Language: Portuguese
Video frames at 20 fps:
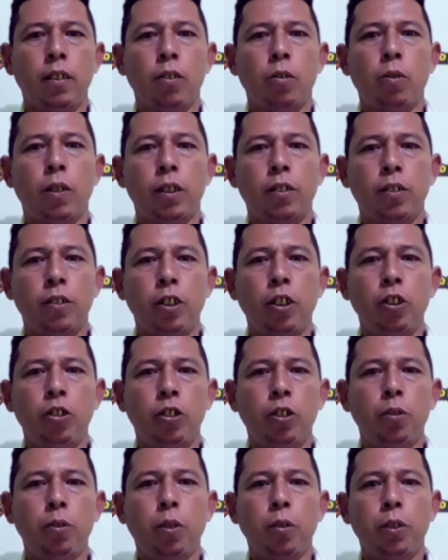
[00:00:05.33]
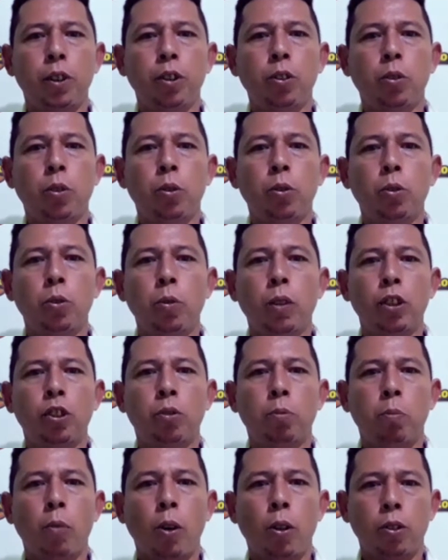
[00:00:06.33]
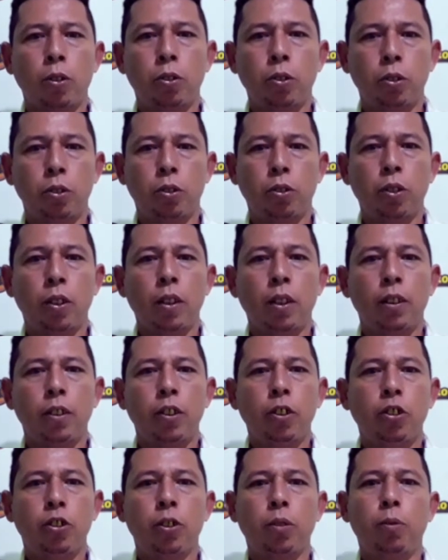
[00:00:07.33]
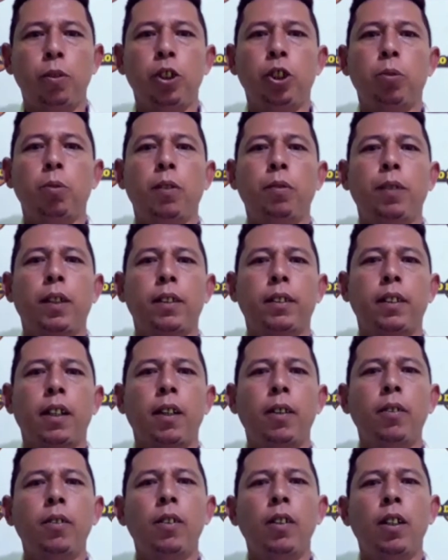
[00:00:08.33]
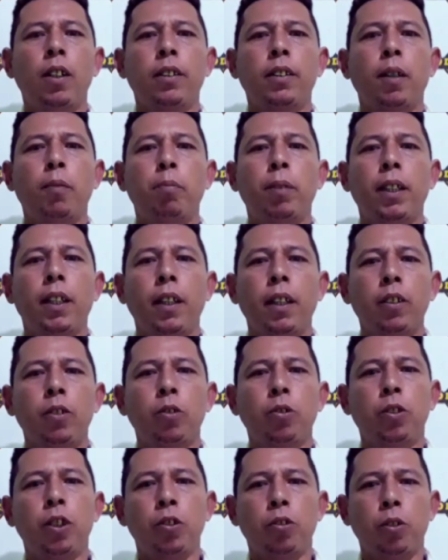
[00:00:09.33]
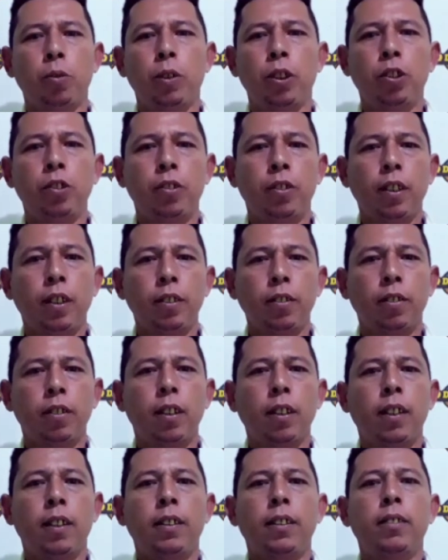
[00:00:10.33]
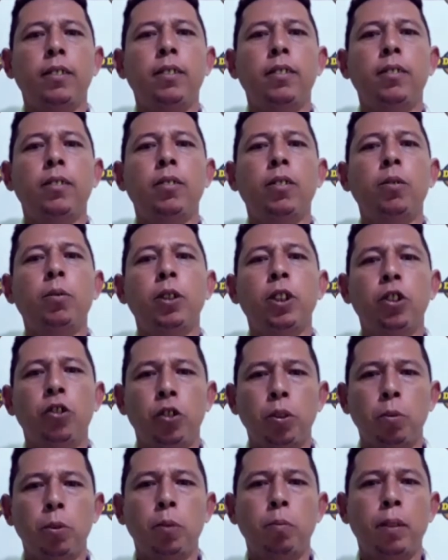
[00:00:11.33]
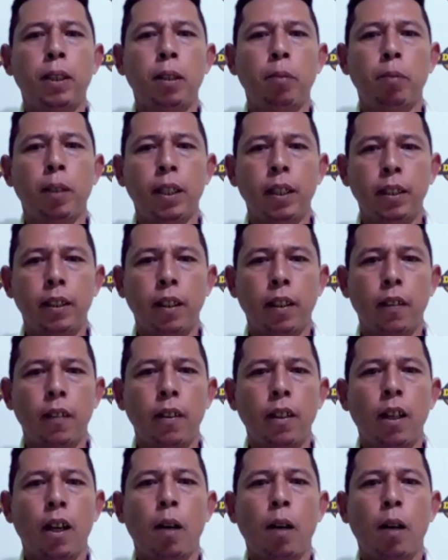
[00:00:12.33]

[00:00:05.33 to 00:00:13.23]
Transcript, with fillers: Um acidente envolvido com duas motos deixa vítima fatal na BR-226, no município de Pedra Branca.